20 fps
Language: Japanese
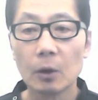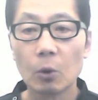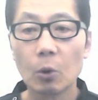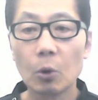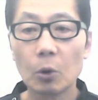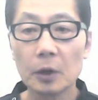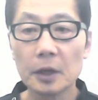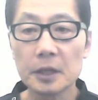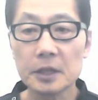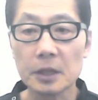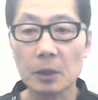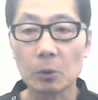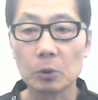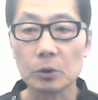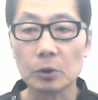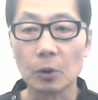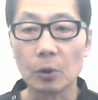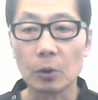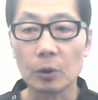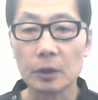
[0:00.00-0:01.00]
高齢者こ
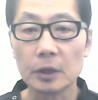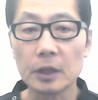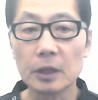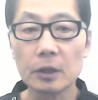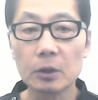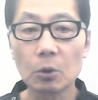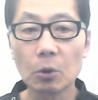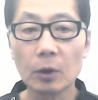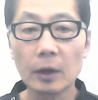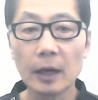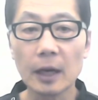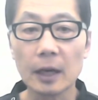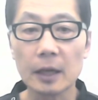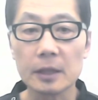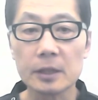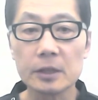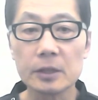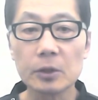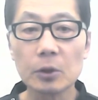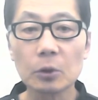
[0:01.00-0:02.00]
そ筋トレが
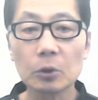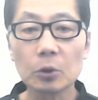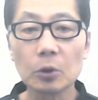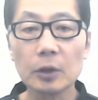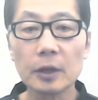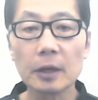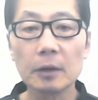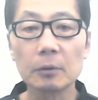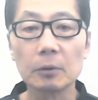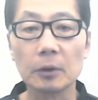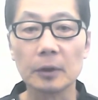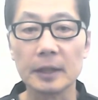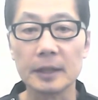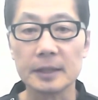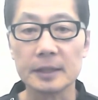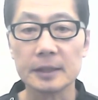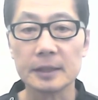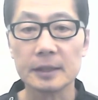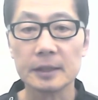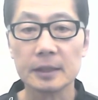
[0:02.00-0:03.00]
必要と言えるので
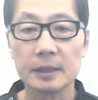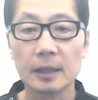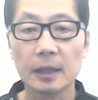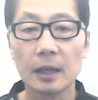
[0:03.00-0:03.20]
す。